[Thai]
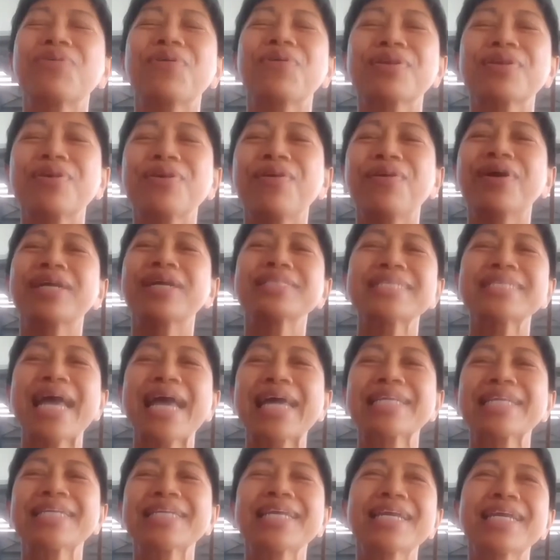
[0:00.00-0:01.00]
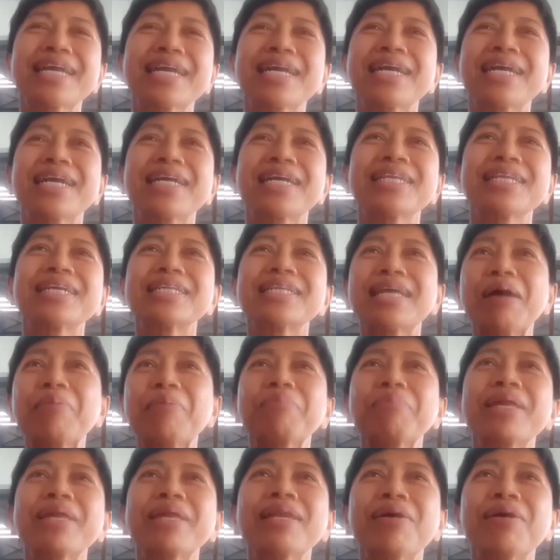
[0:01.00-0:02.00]
ก็เลยคำสอนของอาจารย์
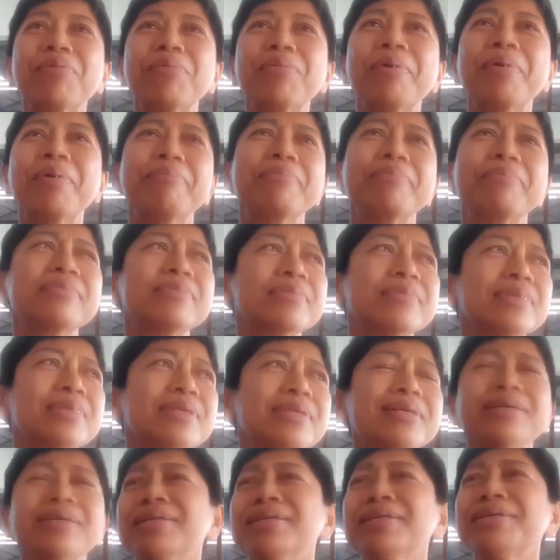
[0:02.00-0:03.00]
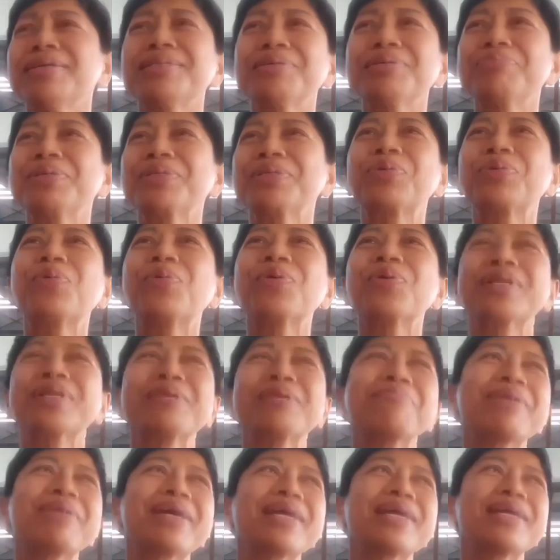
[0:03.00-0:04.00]
อย่างเงี้ยค่ะ ก็เลยทำให้เราแบบ เออ
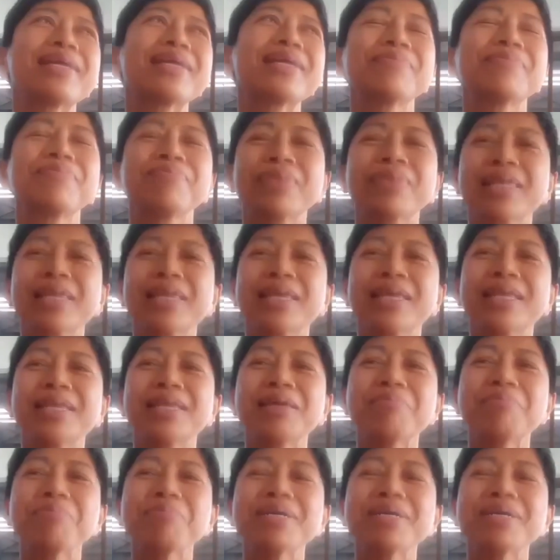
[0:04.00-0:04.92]
เราจะไปทุกข์ทำไม